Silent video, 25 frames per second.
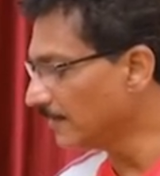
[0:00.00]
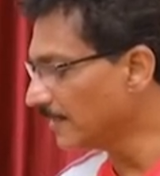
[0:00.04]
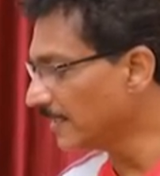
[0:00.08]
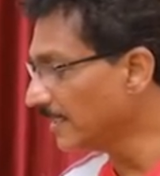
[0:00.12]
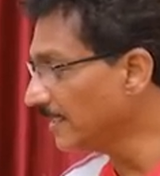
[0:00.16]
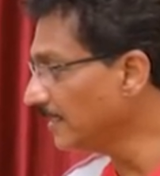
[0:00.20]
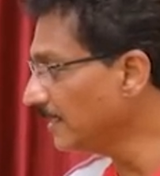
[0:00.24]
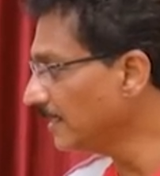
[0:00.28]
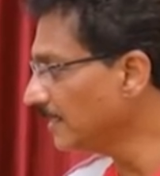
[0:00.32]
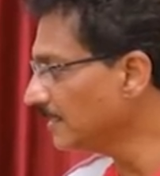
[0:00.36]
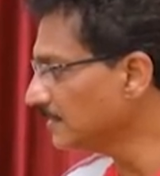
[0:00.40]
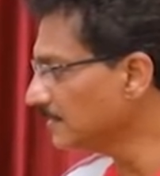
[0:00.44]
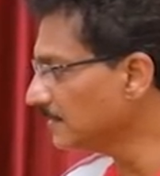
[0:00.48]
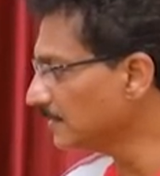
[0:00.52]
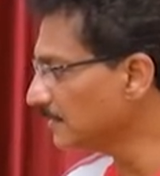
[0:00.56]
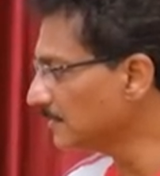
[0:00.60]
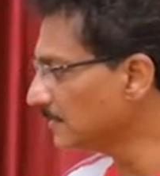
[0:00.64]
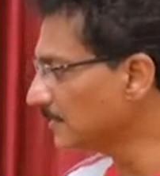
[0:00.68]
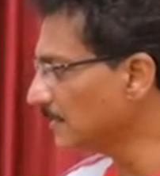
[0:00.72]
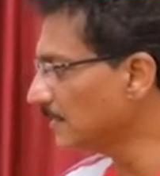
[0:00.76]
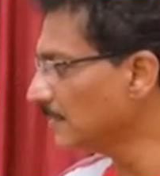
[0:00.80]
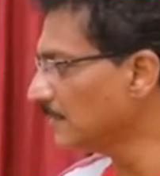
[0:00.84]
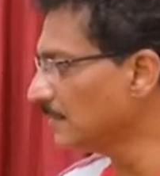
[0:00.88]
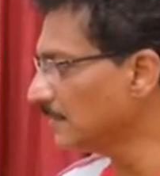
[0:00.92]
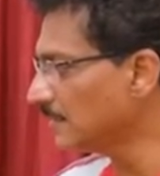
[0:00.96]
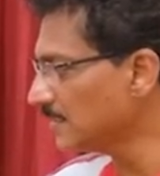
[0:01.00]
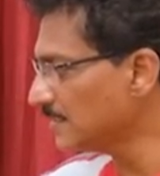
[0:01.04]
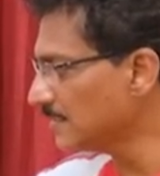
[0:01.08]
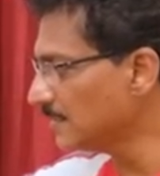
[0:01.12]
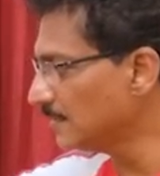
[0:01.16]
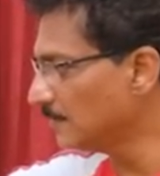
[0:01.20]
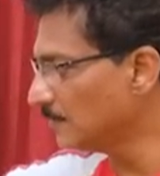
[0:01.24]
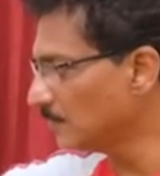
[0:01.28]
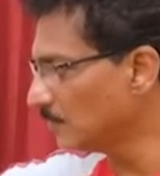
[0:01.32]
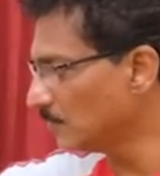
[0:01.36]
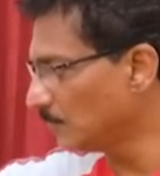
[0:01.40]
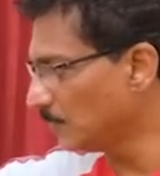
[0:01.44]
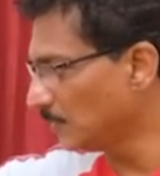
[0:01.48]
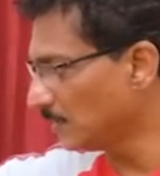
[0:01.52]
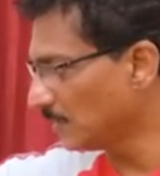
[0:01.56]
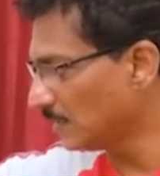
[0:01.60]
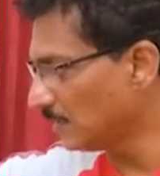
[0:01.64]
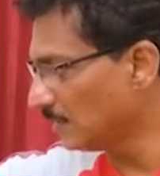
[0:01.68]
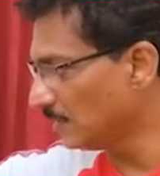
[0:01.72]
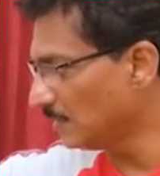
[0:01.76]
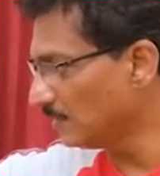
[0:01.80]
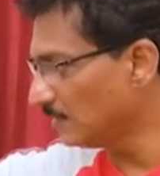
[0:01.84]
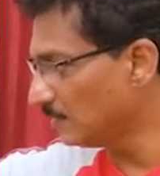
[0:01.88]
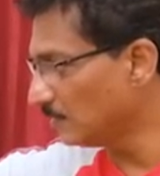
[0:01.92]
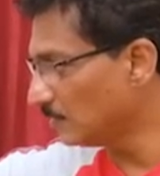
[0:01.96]
రెండు ఏం చేశానంటే
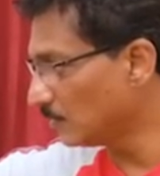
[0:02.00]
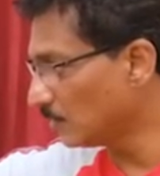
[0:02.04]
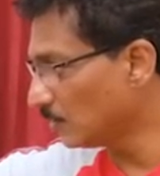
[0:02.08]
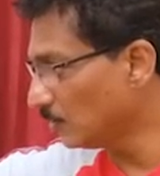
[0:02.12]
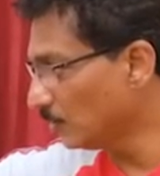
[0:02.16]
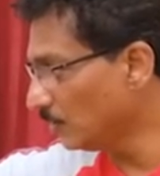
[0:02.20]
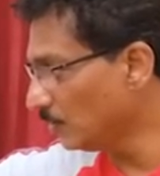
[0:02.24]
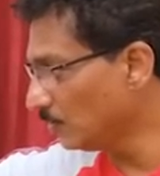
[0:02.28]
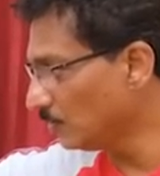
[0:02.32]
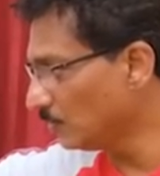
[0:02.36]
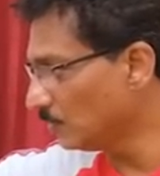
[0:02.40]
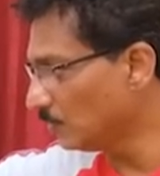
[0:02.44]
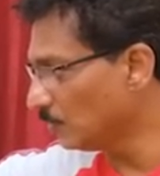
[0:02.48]
రెండు